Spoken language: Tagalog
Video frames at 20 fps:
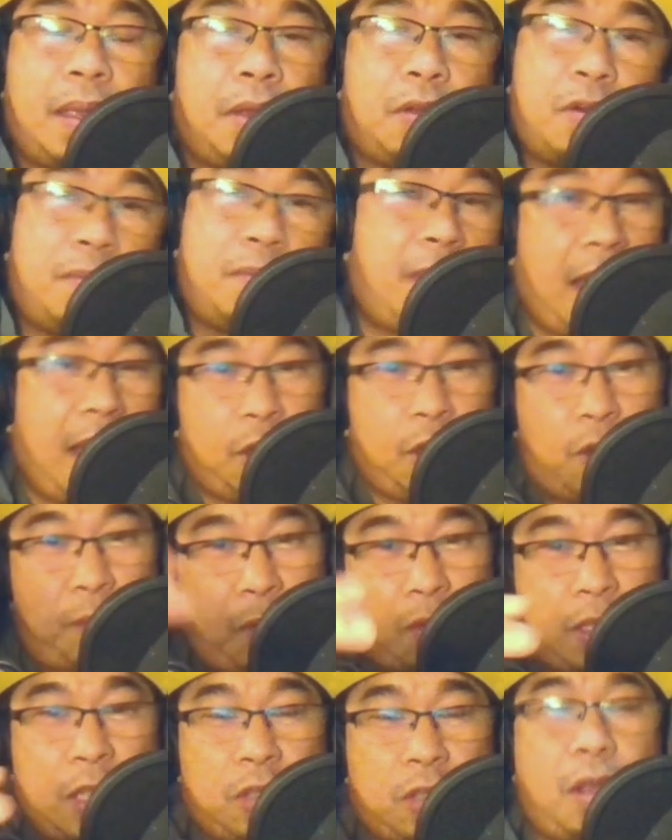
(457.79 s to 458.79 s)
Kung bakit ko
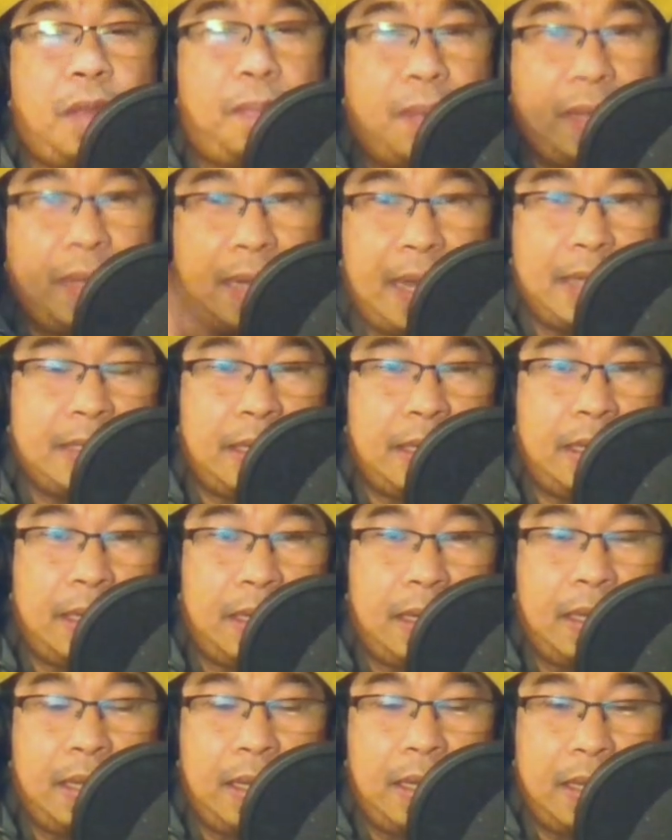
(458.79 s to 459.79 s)
po dito ipinilay si
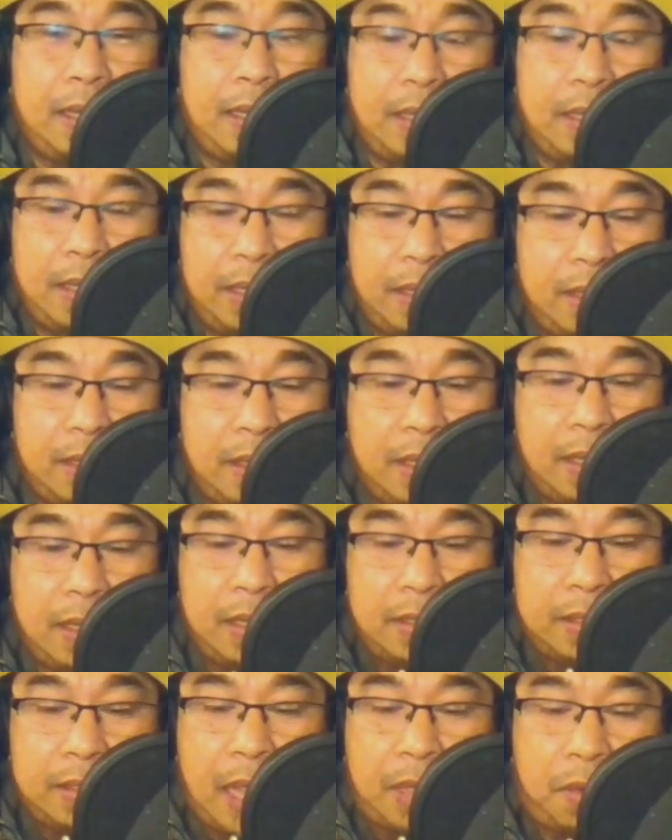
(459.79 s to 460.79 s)

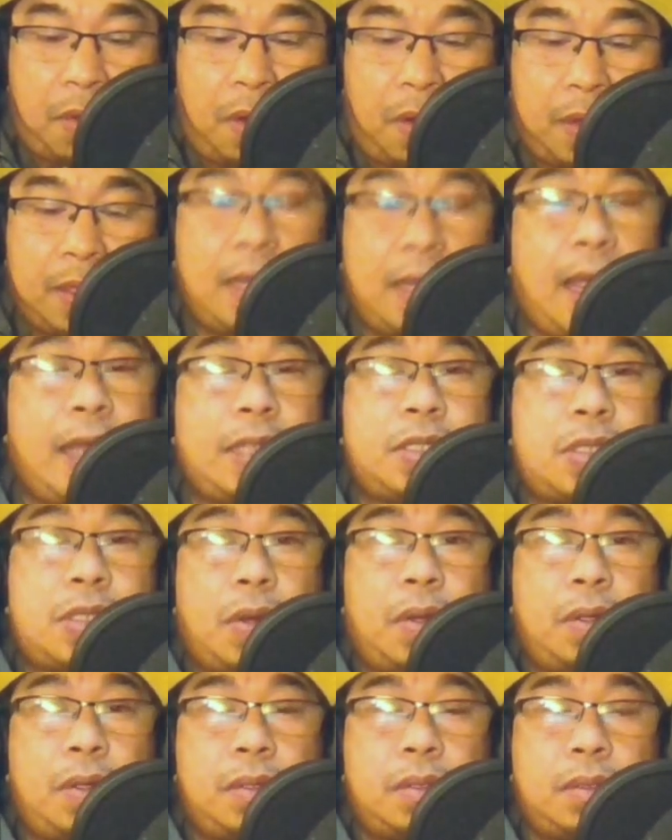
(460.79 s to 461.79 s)
Attorney
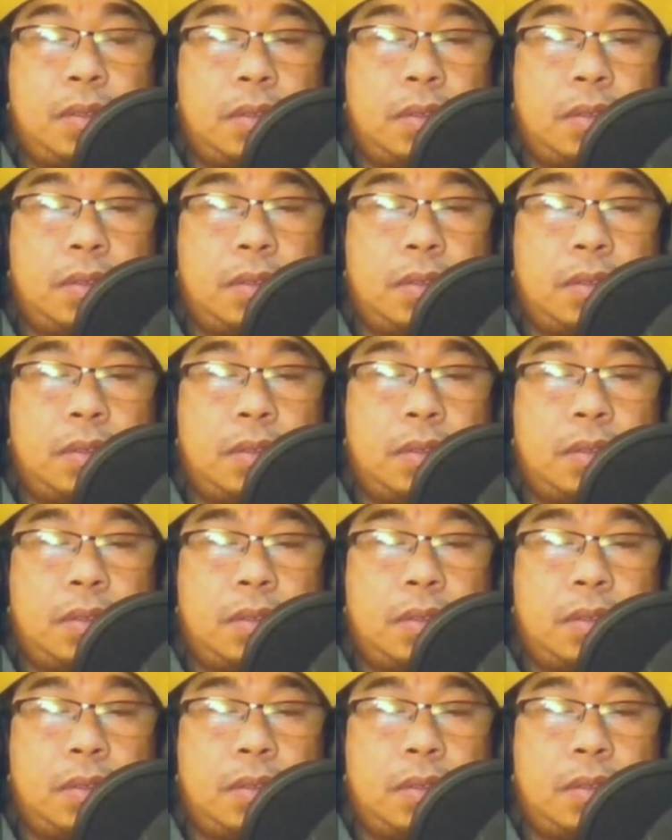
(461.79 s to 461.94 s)
Enzo